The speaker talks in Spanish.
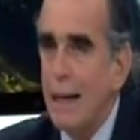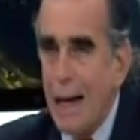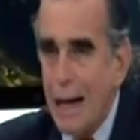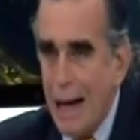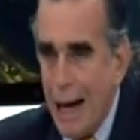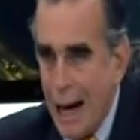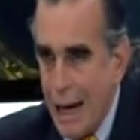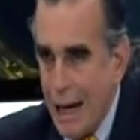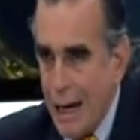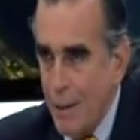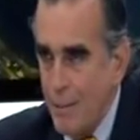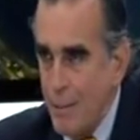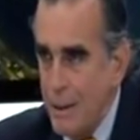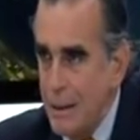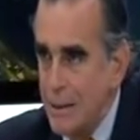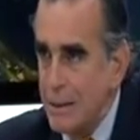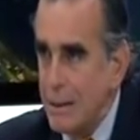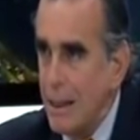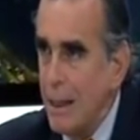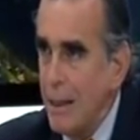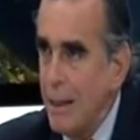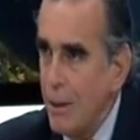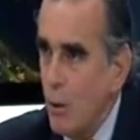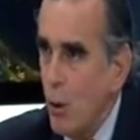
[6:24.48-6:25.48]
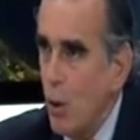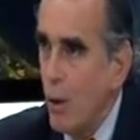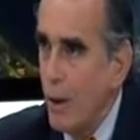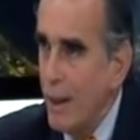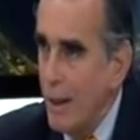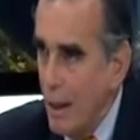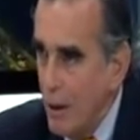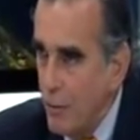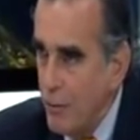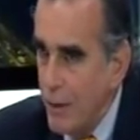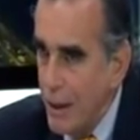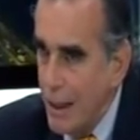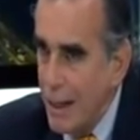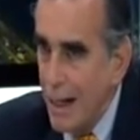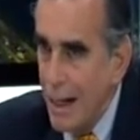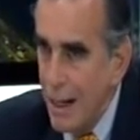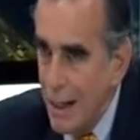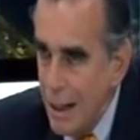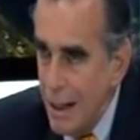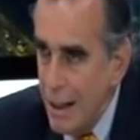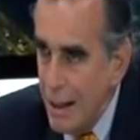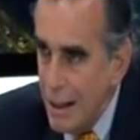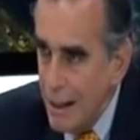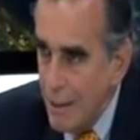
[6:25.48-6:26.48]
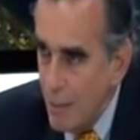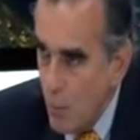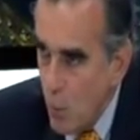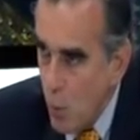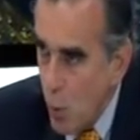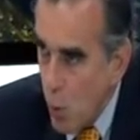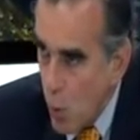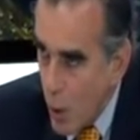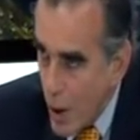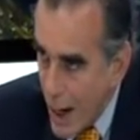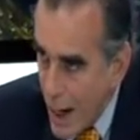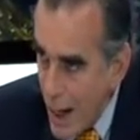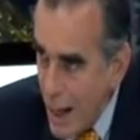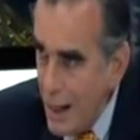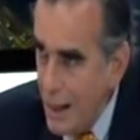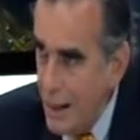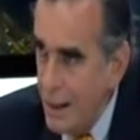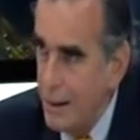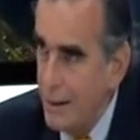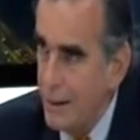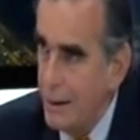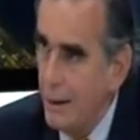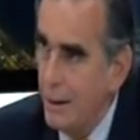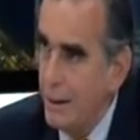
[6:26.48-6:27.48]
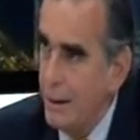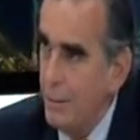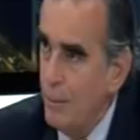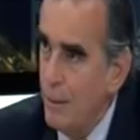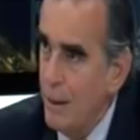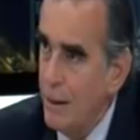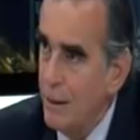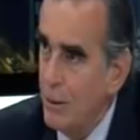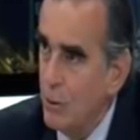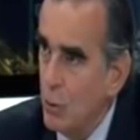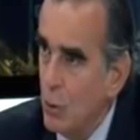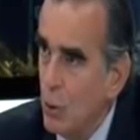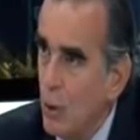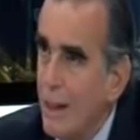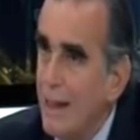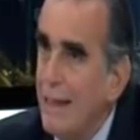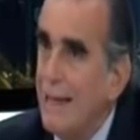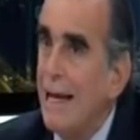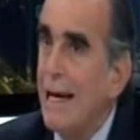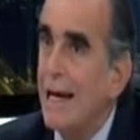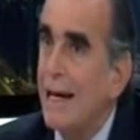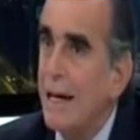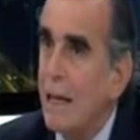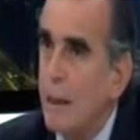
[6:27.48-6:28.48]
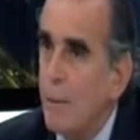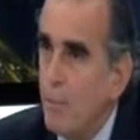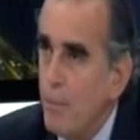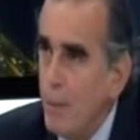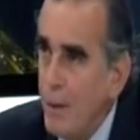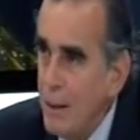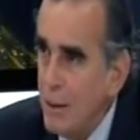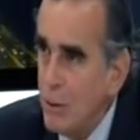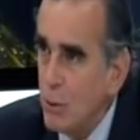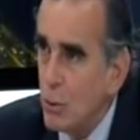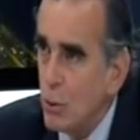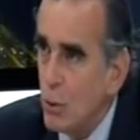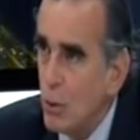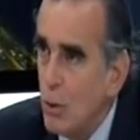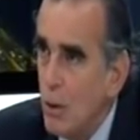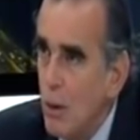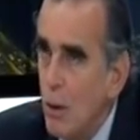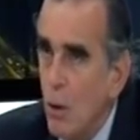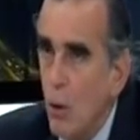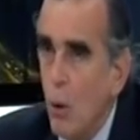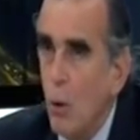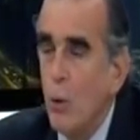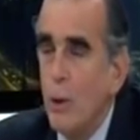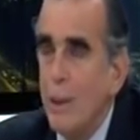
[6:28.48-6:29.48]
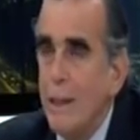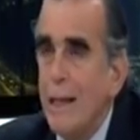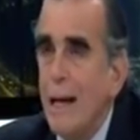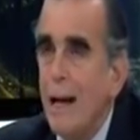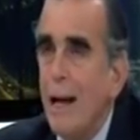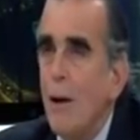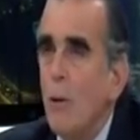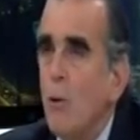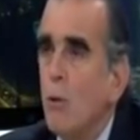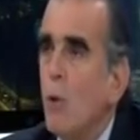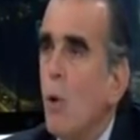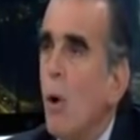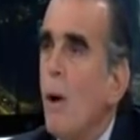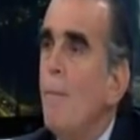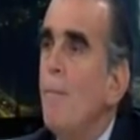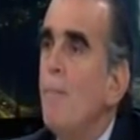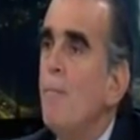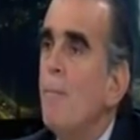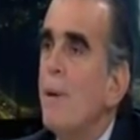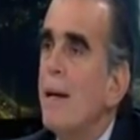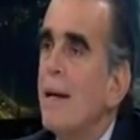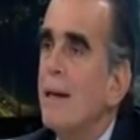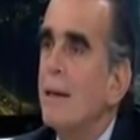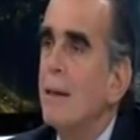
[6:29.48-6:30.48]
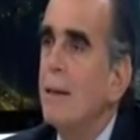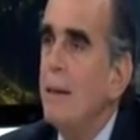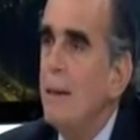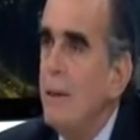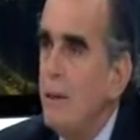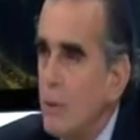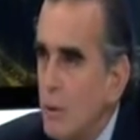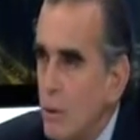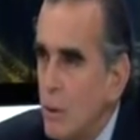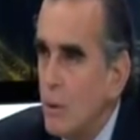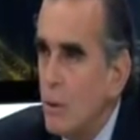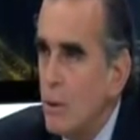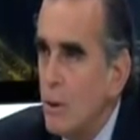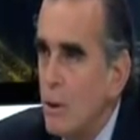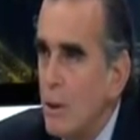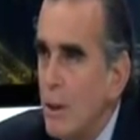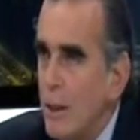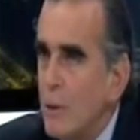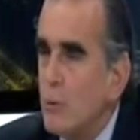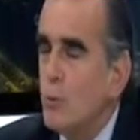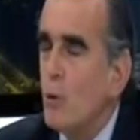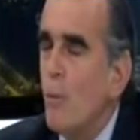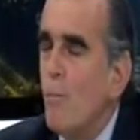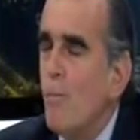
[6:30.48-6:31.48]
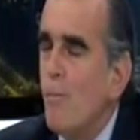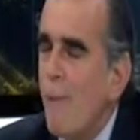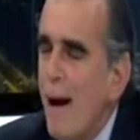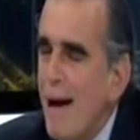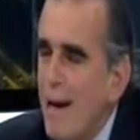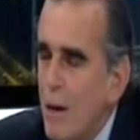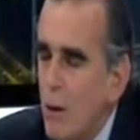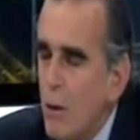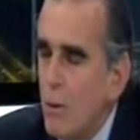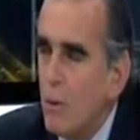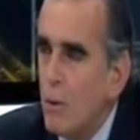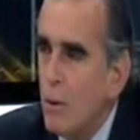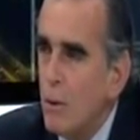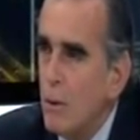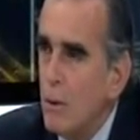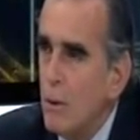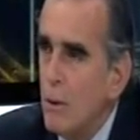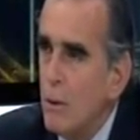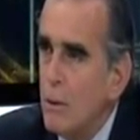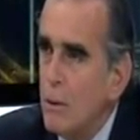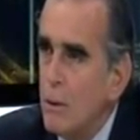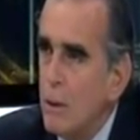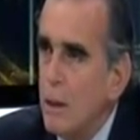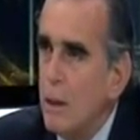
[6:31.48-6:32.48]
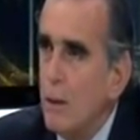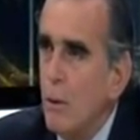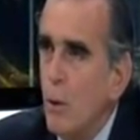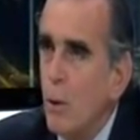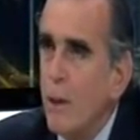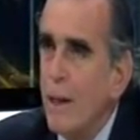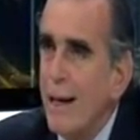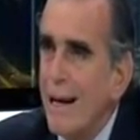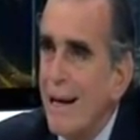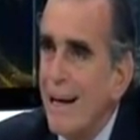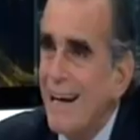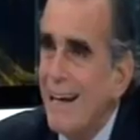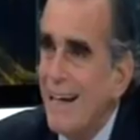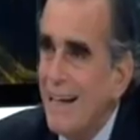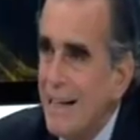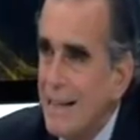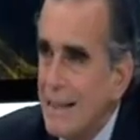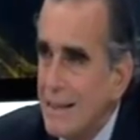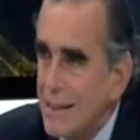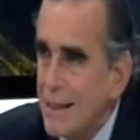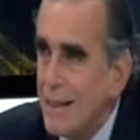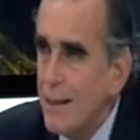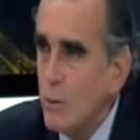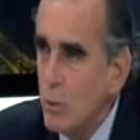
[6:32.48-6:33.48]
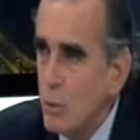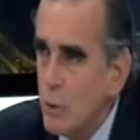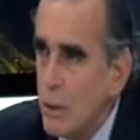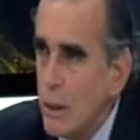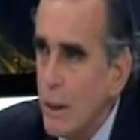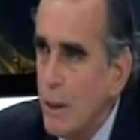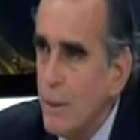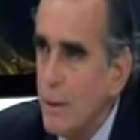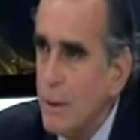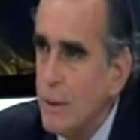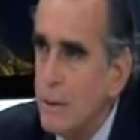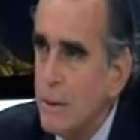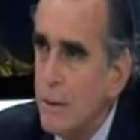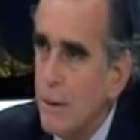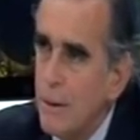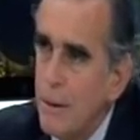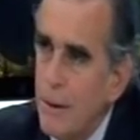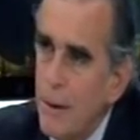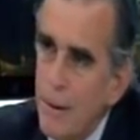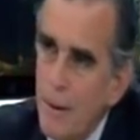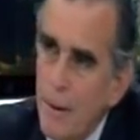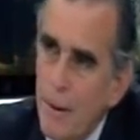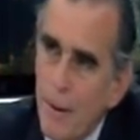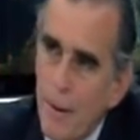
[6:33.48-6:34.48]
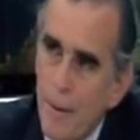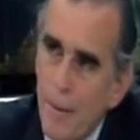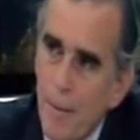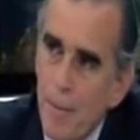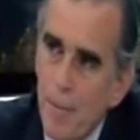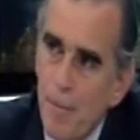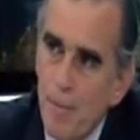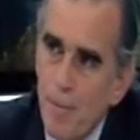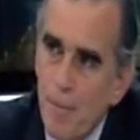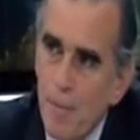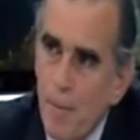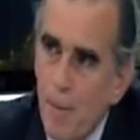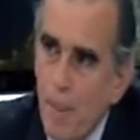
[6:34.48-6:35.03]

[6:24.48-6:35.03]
a la mesa y, y el fiscal buscar el entendimiento y el respeto. Hoy día lo han perdido, eso es malo. Tenemos que regresar otra vez. ¿Y cuánto, eh, si es que